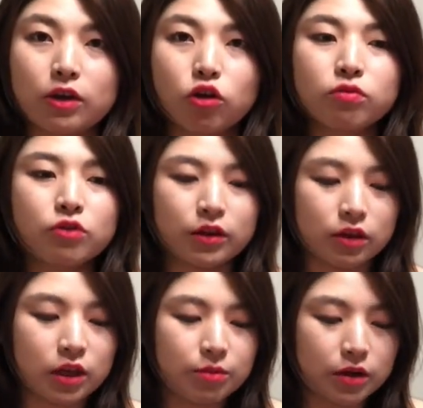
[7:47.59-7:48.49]
여러분께서
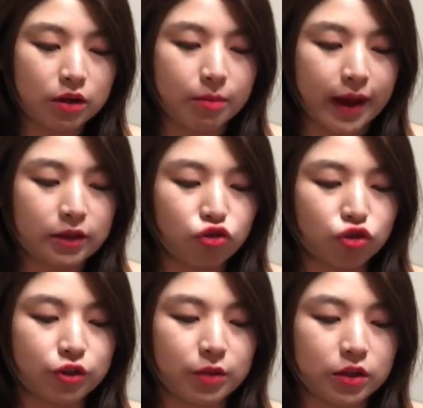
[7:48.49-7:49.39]
힘을 이렇게 많이
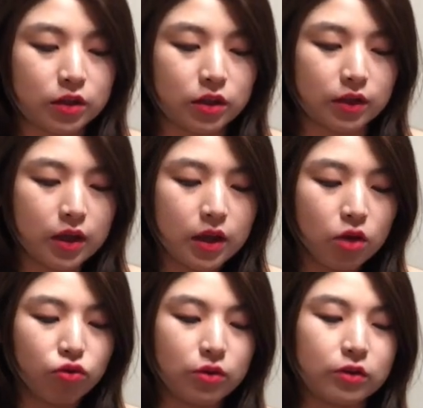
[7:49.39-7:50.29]
주시면은
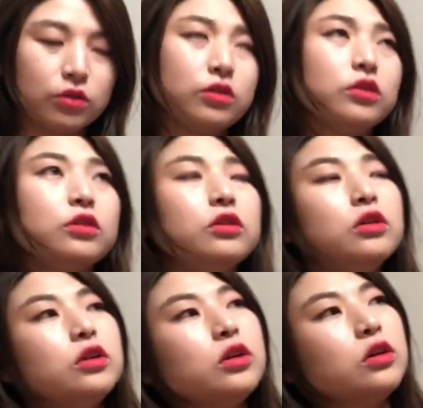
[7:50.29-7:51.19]

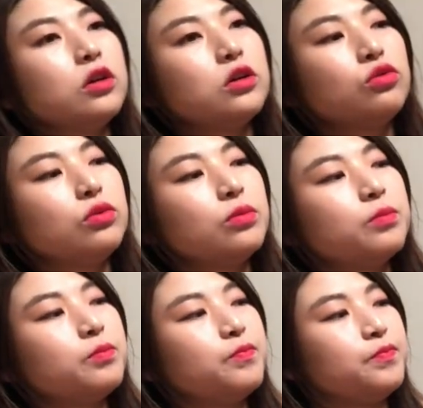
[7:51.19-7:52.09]
그,
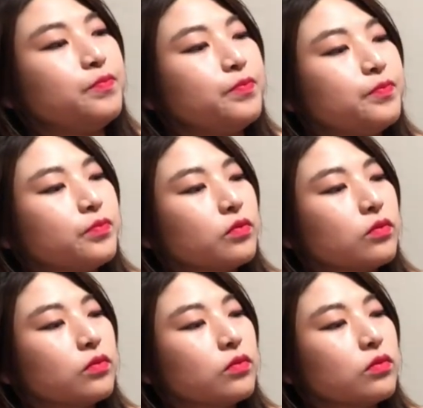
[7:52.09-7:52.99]

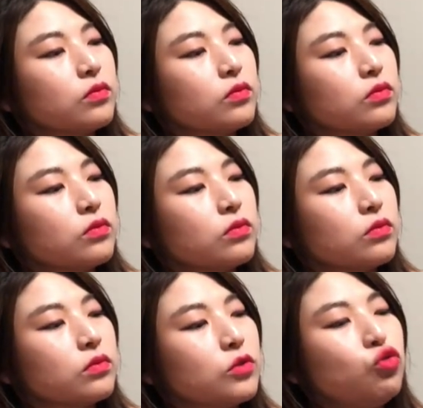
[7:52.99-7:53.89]
음,
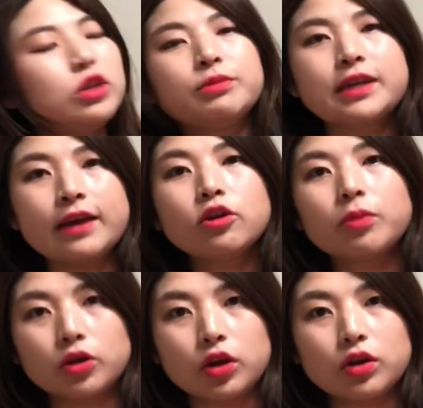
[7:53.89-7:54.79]
울림이
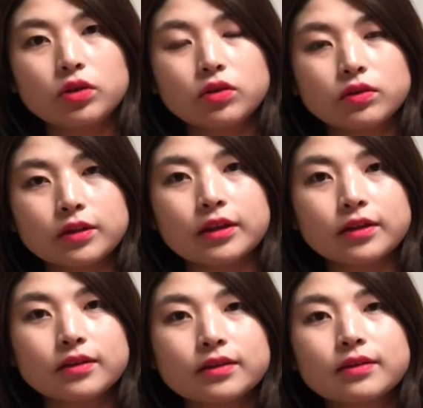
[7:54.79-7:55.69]
깨져버려요. 네.
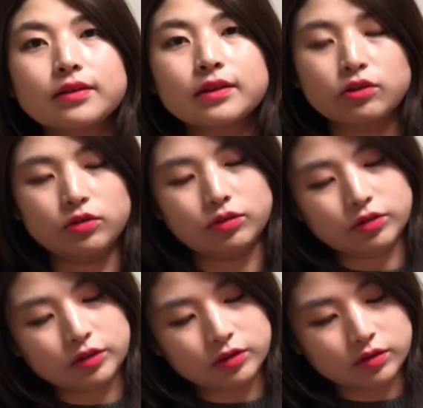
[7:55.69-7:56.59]
그래서
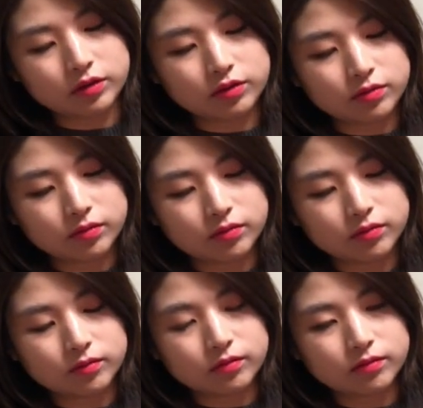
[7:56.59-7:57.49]
어쨌든,
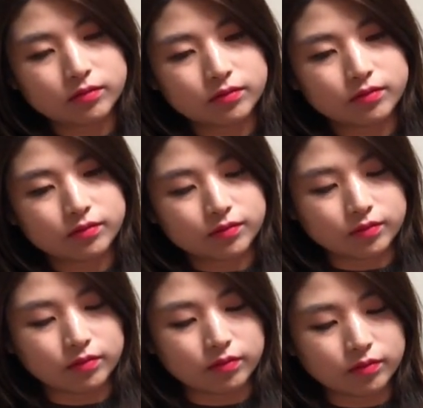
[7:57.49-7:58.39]
음.